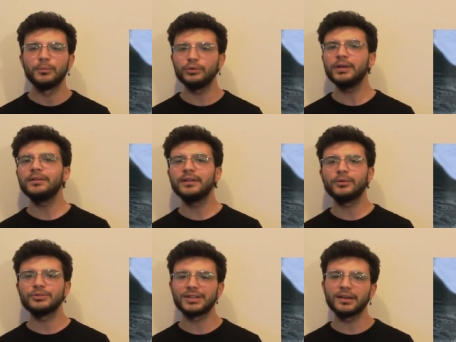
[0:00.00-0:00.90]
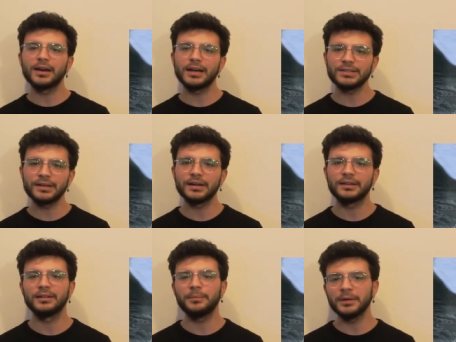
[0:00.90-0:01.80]
Bu devirden önceki kayaçlar
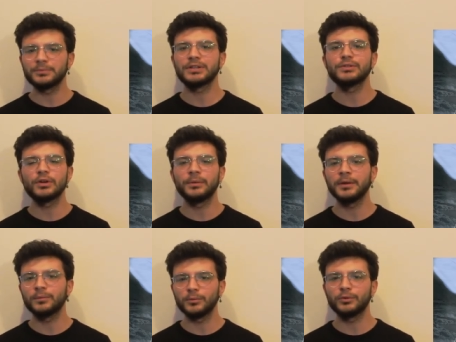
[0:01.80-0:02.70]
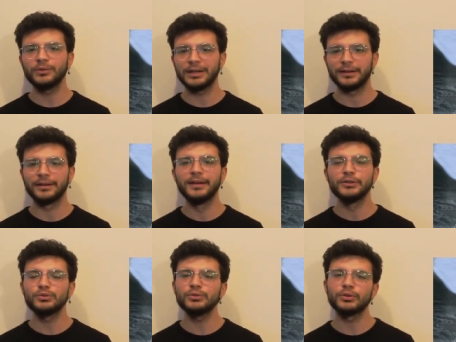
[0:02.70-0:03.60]
hakkında pek bir şey söylemek mümkün değil.
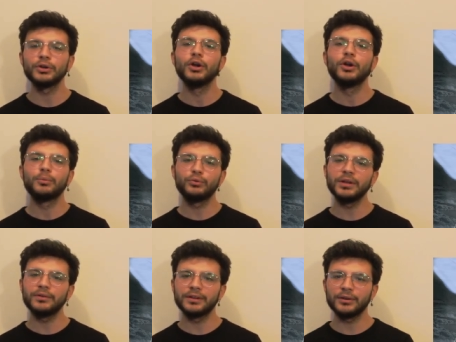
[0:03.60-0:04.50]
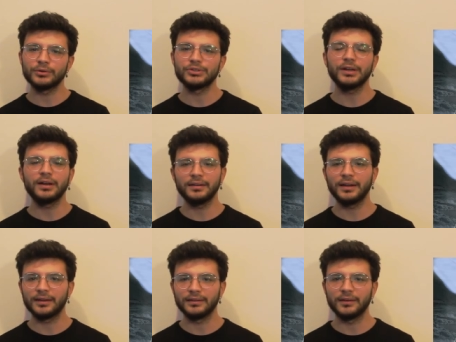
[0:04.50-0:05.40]
Çünkü bu devirden önce
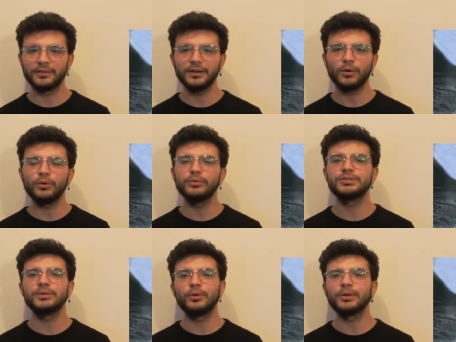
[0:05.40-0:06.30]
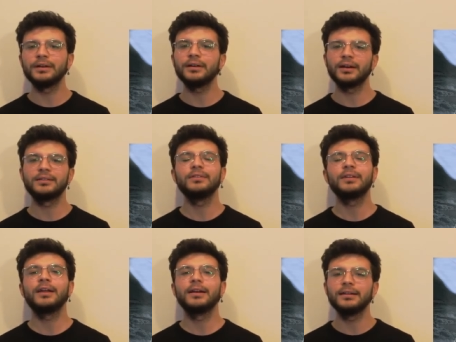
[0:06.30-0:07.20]
Hadean devri oldukça volkanik
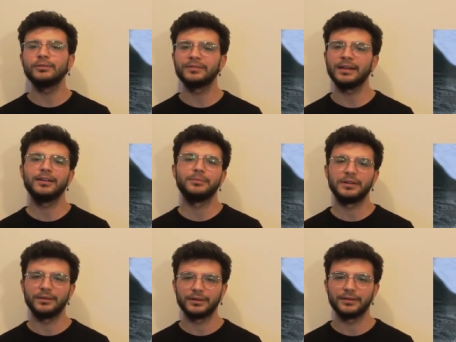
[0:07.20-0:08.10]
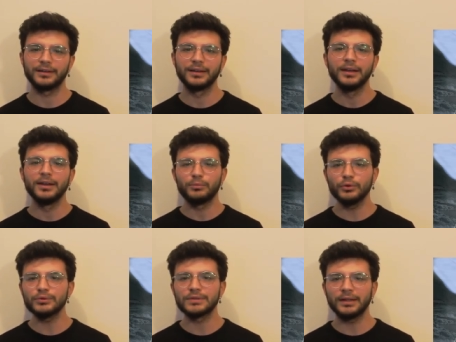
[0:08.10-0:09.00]
aktivitelerle zengin bir devirdi. Bu
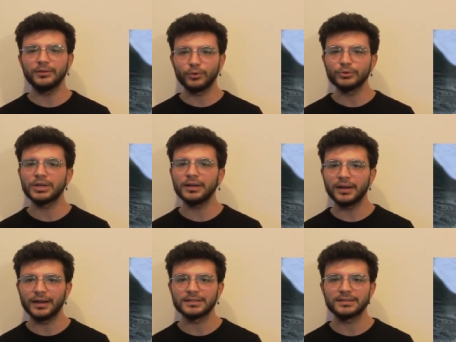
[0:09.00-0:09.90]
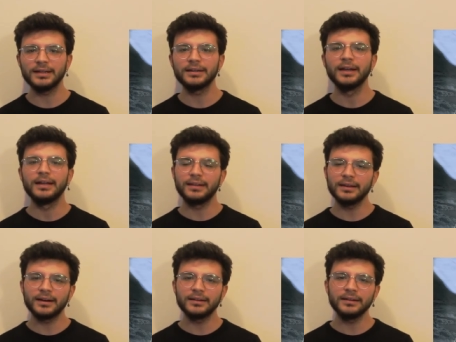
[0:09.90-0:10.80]
yüzden oluşan kayaçlar
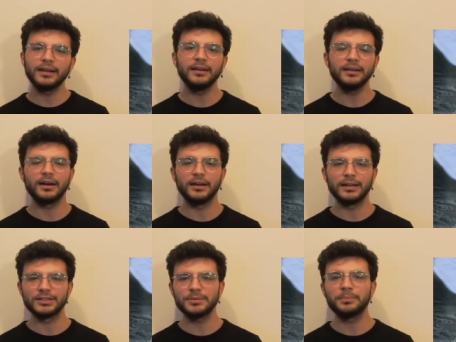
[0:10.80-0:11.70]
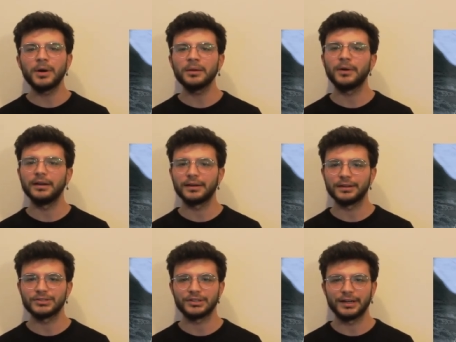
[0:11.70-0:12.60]
tekrardan erik hale geçip magma ile
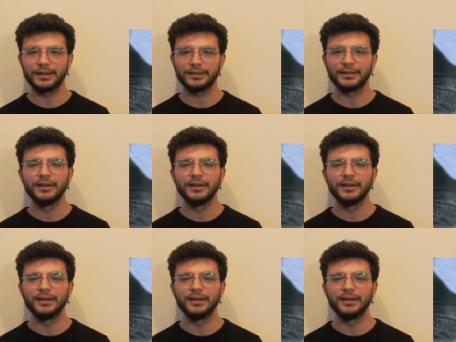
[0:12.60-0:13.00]
karışırlardı.